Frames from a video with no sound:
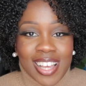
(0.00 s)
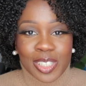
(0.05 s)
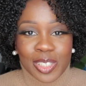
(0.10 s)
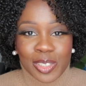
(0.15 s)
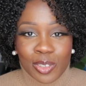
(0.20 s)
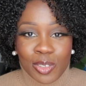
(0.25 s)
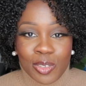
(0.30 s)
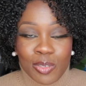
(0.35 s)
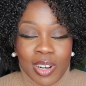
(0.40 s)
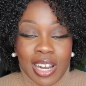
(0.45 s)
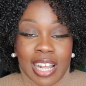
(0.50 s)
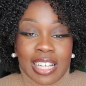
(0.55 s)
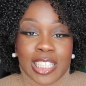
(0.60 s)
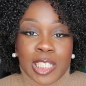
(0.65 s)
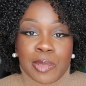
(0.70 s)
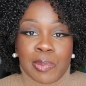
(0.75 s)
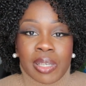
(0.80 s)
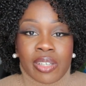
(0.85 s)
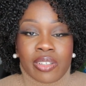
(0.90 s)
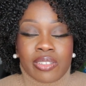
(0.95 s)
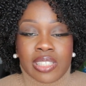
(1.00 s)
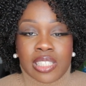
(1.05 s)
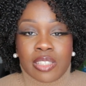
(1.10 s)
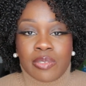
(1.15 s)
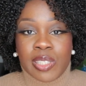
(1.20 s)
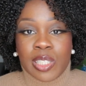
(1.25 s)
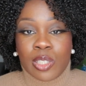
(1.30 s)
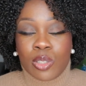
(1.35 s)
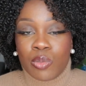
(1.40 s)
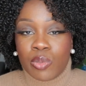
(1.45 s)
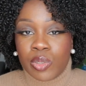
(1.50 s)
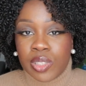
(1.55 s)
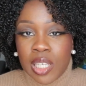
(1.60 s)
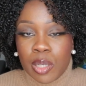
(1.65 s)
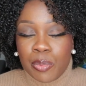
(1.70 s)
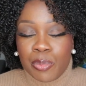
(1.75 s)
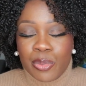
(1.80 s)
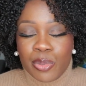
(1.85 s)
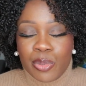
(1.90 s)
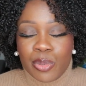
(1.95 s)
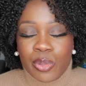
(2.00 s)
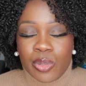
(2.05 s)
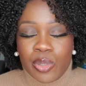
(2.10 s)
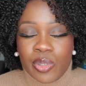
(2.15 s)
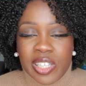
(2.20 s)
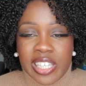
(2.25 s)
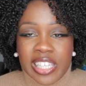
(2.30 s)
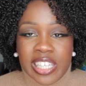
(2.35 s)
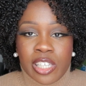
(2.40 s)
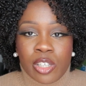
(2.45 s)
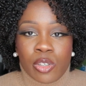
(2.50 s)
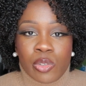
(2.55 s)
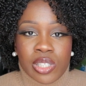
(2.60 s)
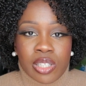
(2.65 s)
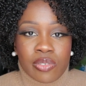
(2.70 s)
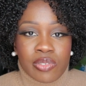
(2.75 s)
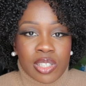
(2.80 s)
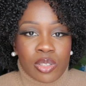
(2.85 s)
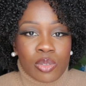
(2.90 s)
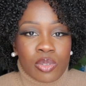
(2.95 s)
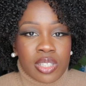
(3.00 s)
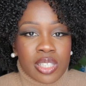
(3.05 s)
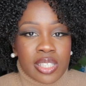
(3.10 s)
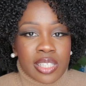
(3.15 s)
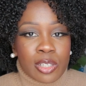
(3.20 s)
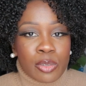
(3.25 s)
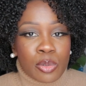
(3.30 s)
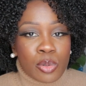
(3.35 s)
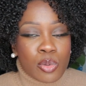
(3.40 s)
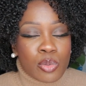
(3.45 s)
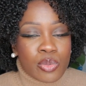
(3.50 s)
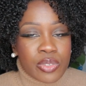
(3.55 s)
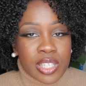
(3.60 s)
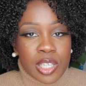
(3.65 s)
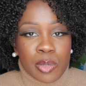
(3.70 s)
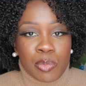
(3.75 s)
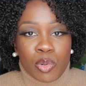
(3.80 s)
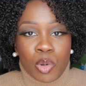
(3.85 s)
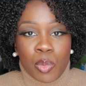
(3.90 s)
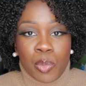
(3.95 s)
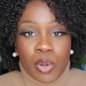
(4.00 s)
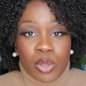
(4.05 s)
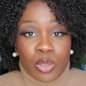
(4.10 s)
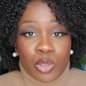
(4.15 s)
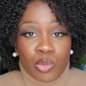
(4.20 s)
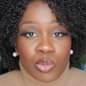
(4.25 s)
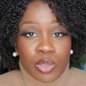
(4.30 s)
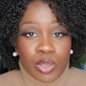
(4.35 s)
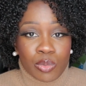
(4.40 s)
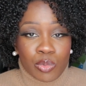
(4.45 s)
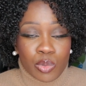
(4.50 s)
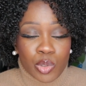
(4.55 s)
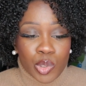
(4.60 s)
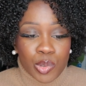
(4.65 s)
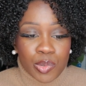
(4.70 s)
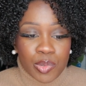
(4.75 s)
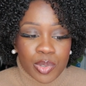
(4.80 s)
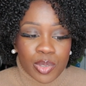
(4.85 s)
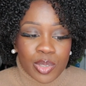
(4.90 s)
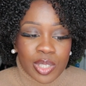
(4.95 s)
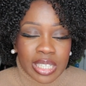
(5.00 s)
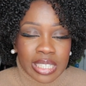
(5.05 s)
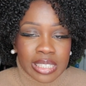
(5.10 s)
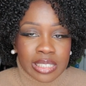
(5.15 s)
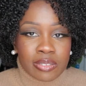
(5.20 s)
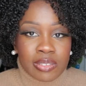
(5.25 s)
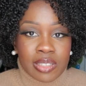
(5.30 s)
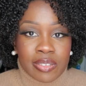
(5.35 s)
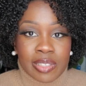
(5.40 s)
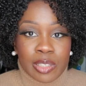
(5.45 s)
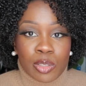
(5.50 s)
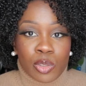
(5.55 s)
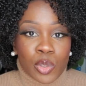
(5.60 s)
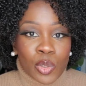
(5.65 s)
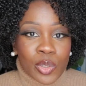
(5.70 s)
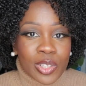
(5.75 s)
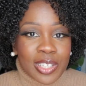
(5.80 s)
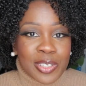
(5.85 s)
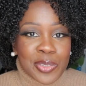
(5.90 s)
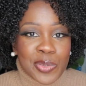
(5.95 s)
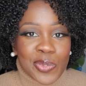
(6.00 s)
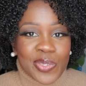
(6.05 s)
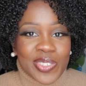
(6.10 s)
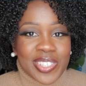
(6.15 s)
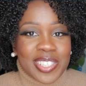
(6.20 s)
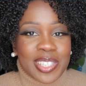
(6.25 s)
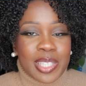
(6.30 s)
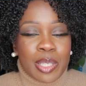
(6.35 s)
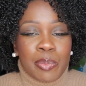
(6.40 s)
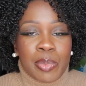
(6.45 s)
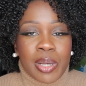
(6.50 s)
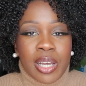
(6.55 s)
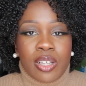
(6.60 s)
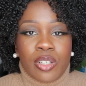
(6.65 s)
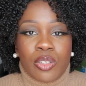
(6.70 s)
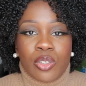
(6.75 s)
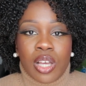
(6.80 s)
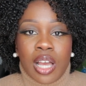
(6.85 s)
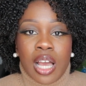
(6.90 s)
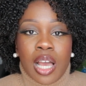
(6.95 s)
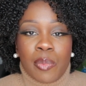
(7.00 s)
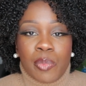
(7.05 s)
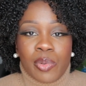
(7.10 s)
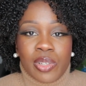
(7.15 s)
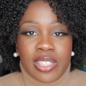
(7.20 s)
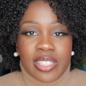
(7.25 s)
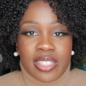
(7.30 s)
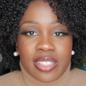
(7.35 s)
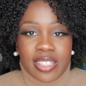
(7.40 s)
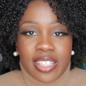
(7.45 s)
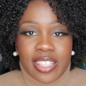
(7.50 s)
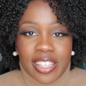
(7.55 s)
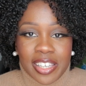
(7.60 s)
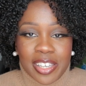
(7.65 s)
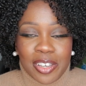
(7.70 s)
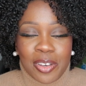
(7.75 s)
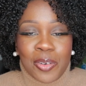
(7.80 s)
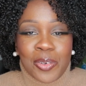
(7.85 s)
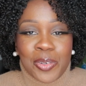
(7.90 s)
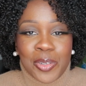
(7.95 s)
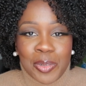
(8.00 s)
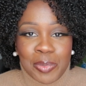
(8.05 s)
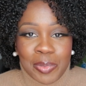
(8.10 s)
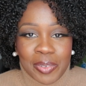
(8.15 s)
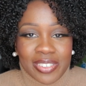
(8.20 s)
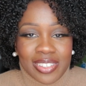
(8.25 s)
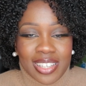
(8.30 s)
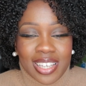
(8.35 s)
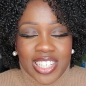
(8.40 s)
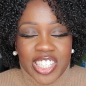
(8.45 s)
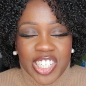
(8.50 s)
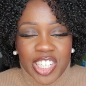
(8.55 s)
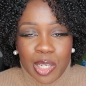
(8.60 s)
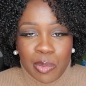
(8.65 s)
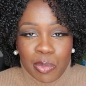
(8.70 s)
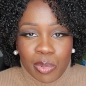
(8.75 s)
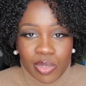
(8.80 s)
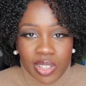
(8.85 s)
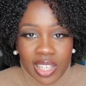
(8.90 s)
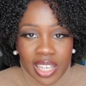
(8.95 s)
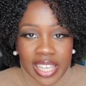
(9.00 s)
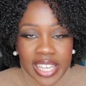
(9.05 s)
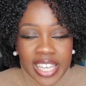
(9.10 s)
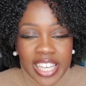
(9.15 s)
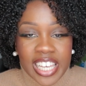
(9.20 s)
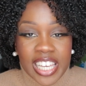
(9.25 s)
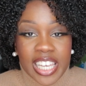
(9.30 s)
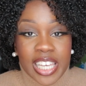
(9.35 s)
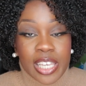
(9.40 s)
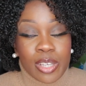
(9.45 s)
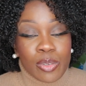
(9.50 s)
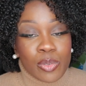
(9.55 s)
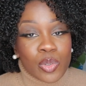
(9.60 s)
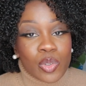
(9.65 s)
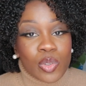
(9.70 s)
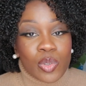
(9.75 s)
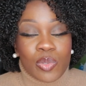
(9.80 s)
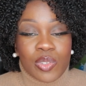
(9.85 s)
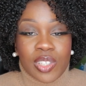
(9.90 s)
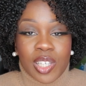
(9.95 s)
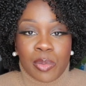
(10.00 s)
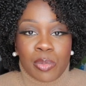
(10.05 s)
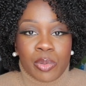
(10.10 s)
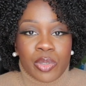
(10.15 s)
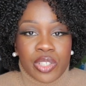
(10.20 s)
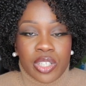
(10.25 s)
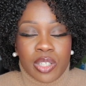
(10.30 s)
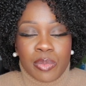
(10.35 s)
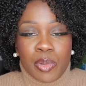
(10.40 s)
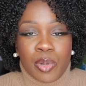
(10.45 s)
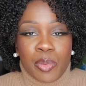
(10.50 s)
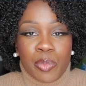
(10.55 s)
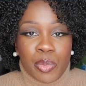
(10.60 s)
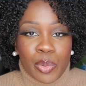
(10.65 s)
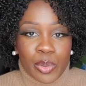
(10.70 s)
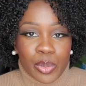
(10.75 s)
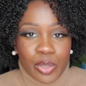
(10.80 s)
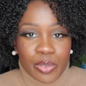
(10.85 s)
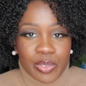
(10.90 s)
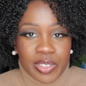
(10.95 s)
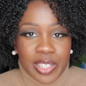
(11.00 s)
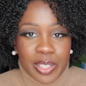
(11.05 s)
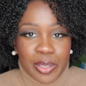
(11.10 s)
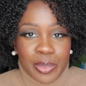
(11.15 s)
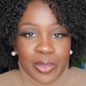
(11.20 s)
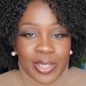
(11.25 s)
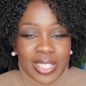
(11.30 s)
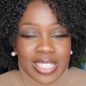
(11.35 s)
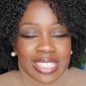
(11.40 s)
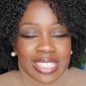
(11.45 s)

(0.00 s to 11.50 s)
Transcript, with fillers: Donc voilà, j'espère que cette vidéo vous a plu et que ça vous a donné quelques conseils pour prendre soin de vos cheveux. Si vous avez d'autres questions, n'hésitez pas à me les écrire en commentaire, j'y répondrai. Et on se retrouve très prochainement pour une vidéo.